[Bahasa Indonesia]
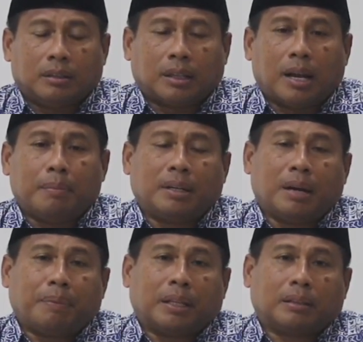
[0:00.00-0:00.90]
telah
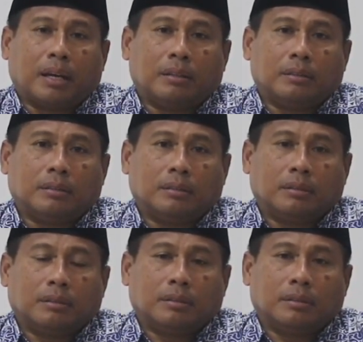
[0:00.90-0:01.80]
mendapatkan
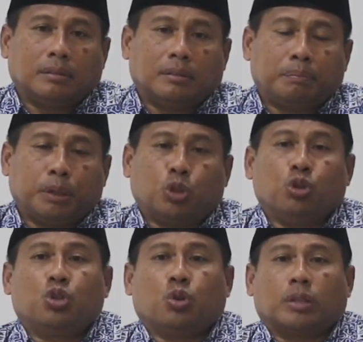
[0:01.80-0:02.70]

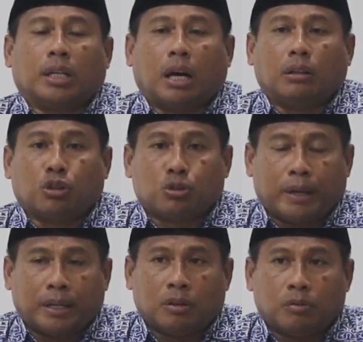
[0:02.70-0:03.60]
petunjuk dari Allah
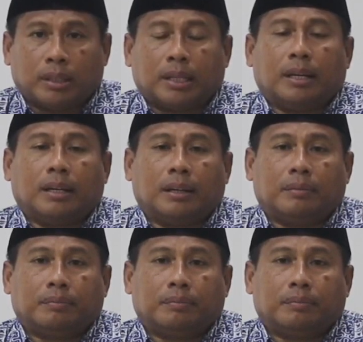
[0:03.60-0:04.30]
Subhanahu wa taala.